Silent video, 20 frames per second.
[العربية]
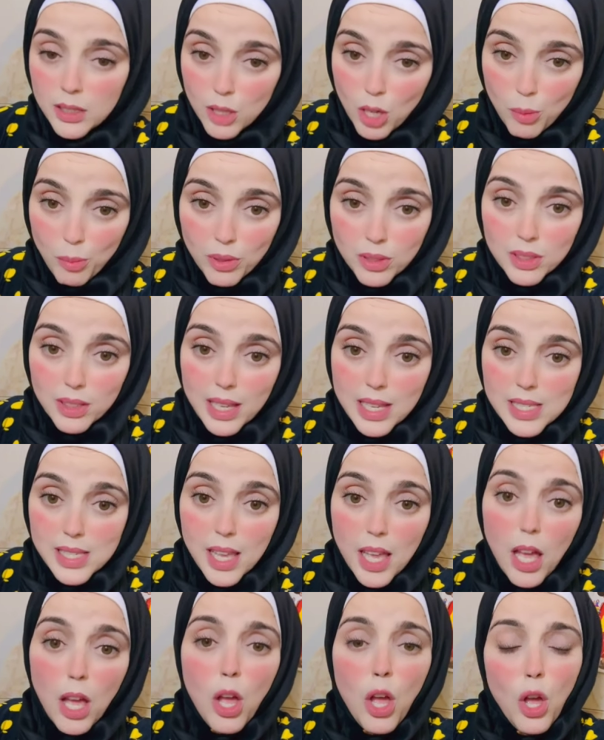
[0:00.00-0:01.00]
ضربات
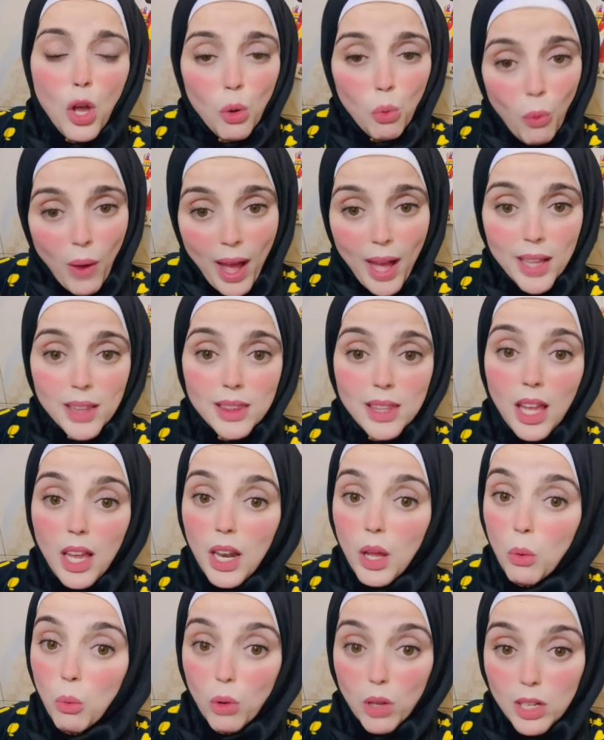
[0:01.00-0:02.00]
جزاء
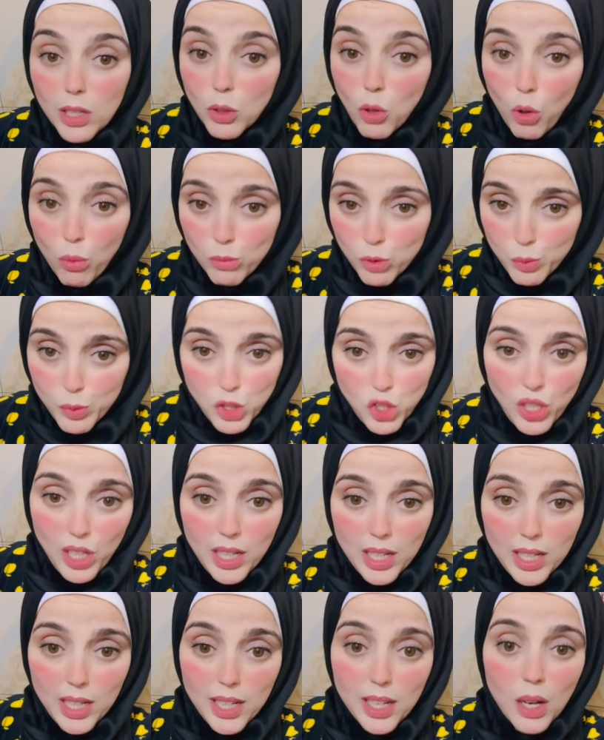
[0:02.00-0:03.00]
وحتى لو غلط هو مش
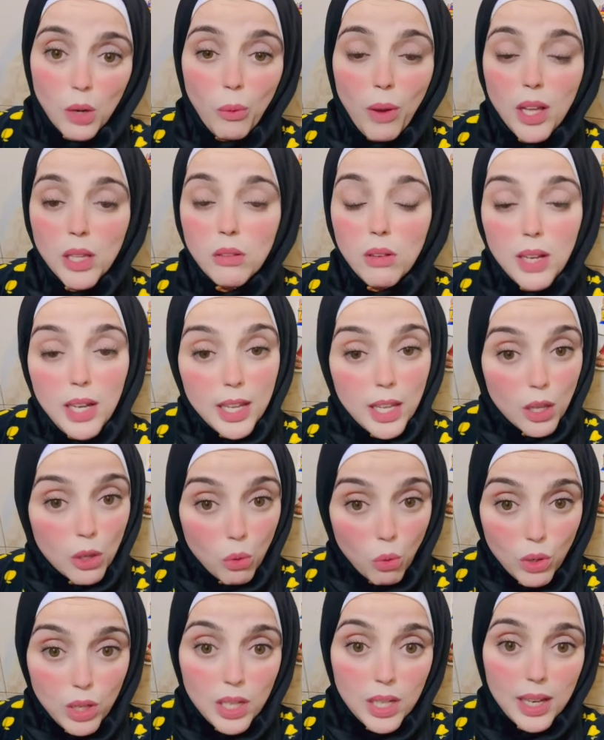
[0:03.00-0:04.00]
بيشيل الليله لوحده
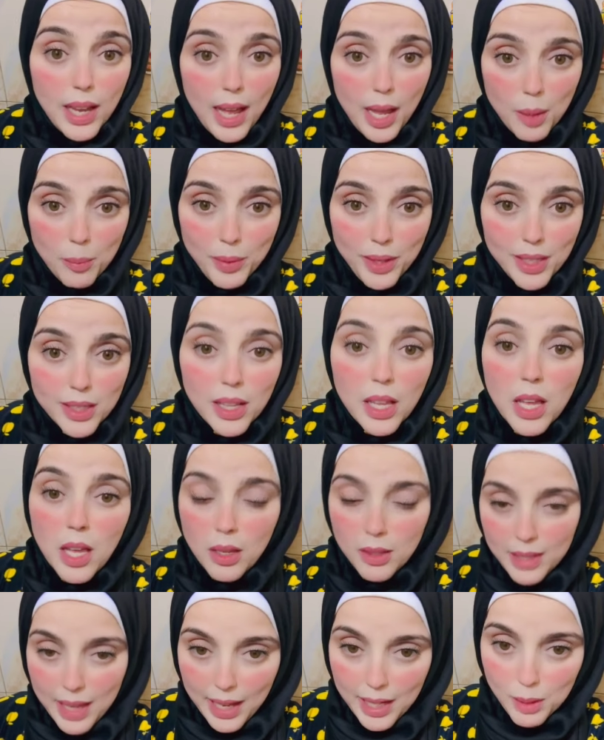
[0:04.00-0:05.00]
ولكن كل اللاعبين
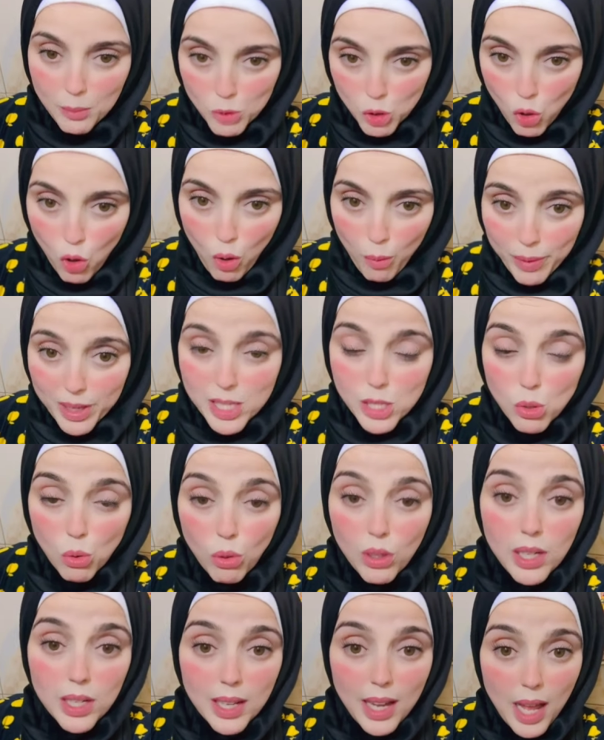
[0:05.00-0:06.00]
يعني مش هو بس
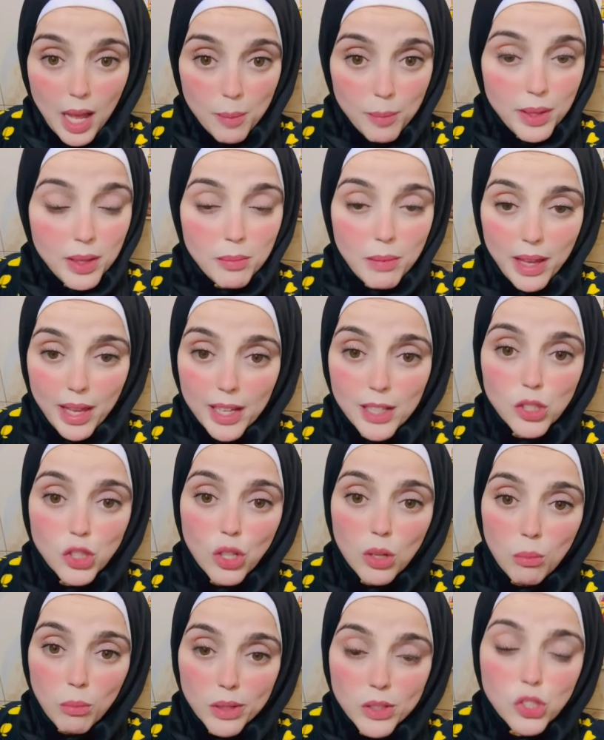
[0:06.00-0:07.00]
كل اللاعبين ما
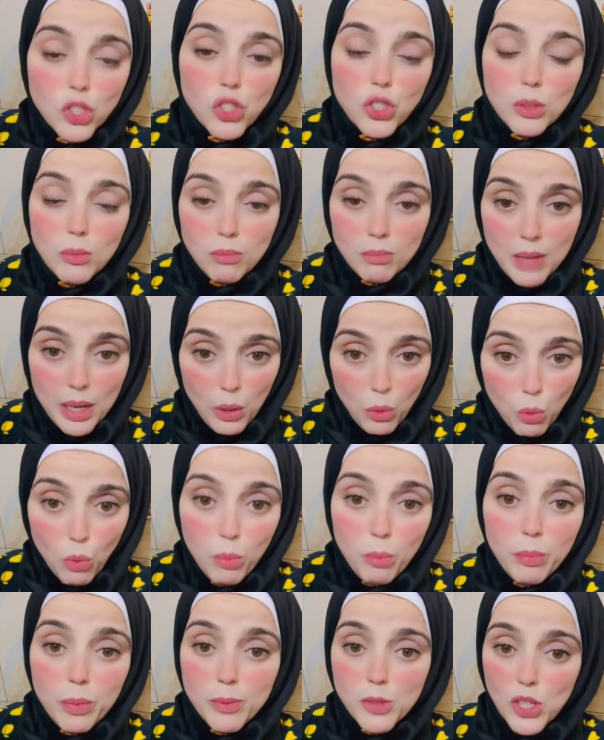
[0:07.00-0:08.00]
كانش الماتش
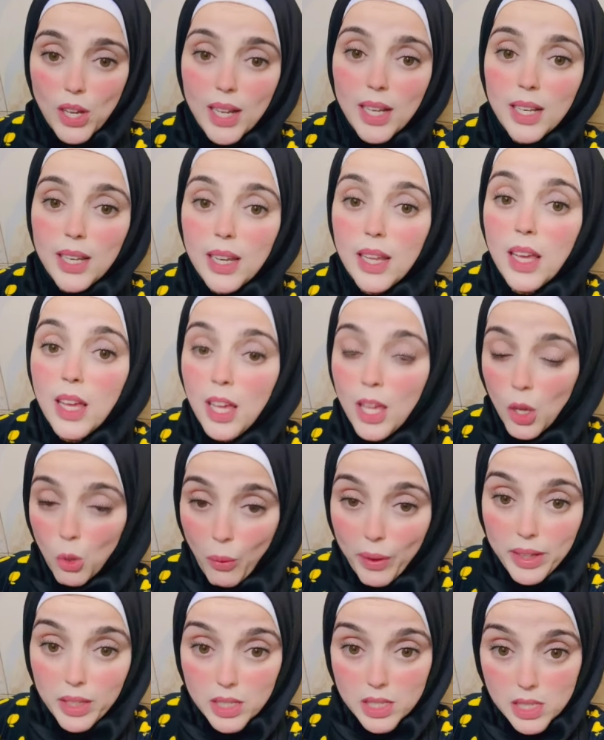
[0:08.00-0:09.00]
ملعوب بشكل
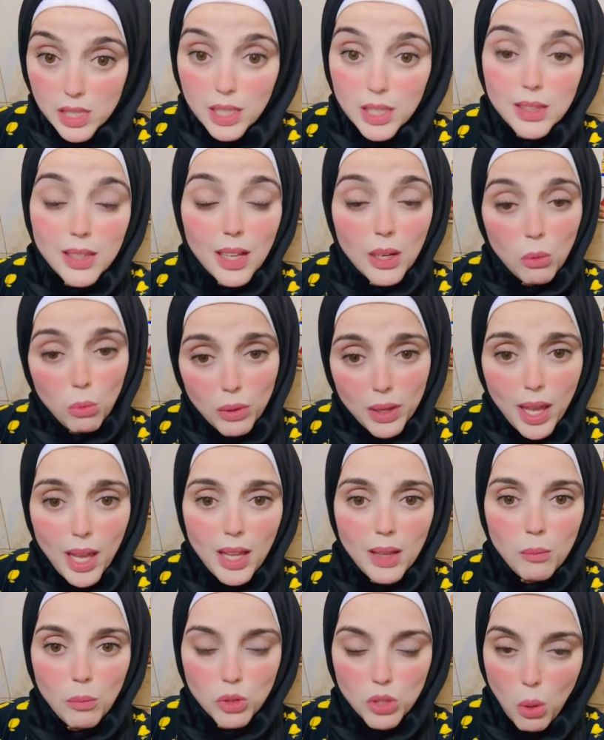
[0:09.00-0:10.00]
كويس جدا
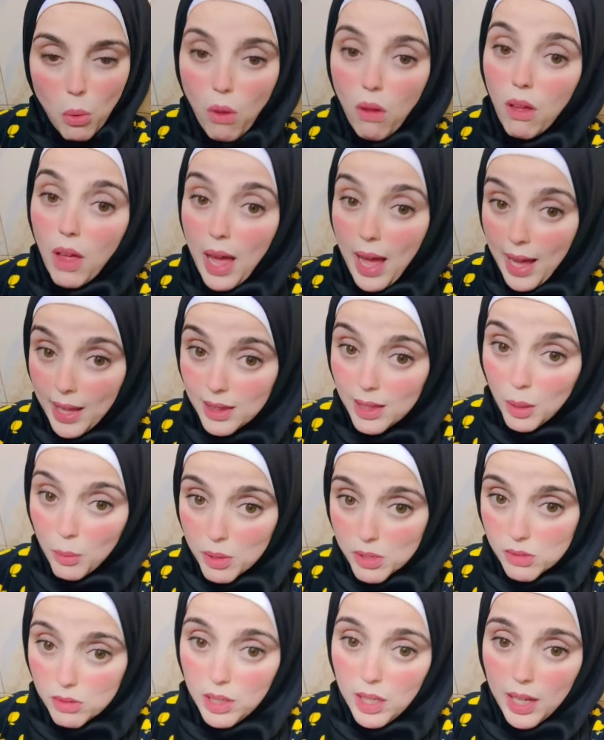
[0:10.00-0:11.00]
وكان متوقع حتى
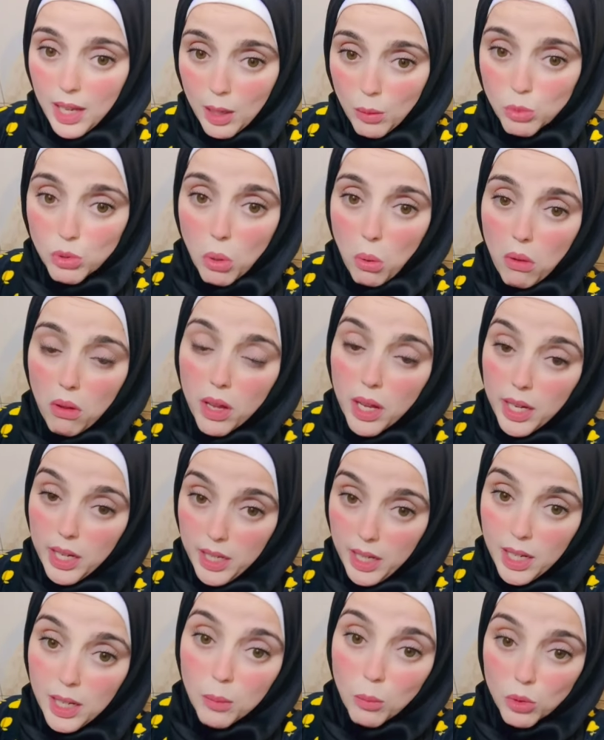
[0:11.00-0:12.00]
المصريين كانوا
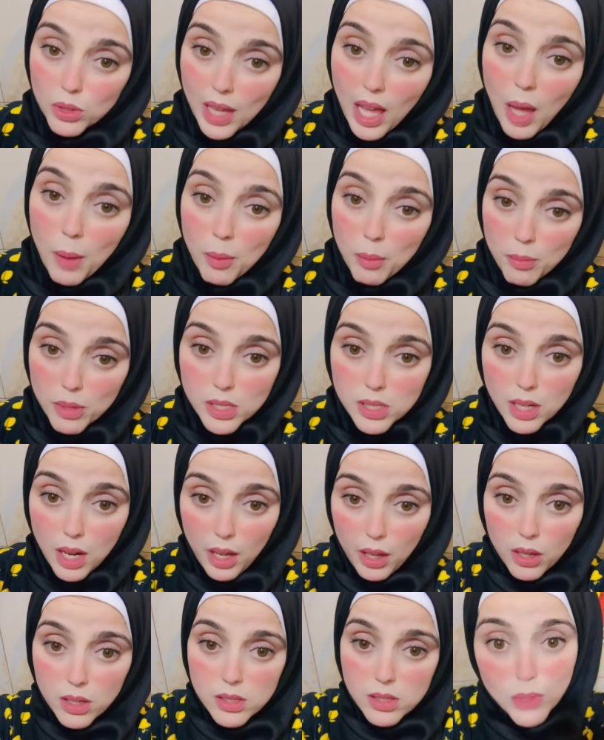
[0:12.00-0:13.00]
متوقعين ان المنتخب
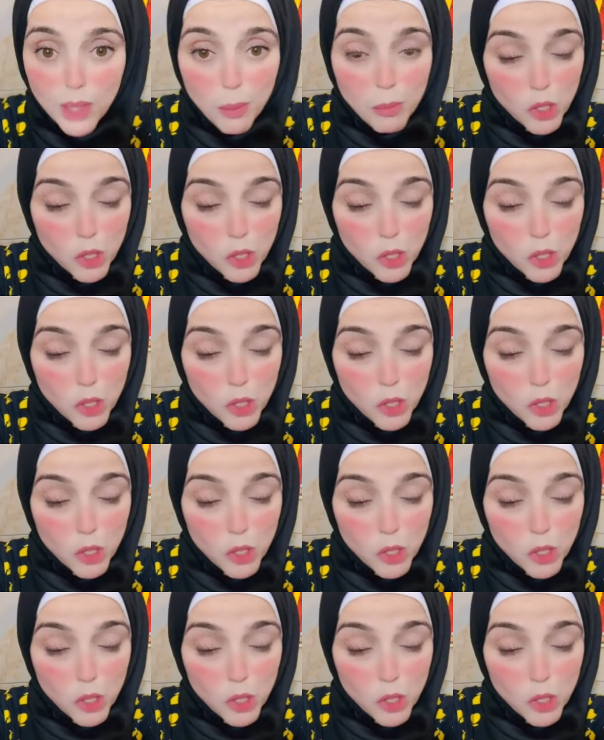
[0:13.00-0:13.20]
المصري هيخسر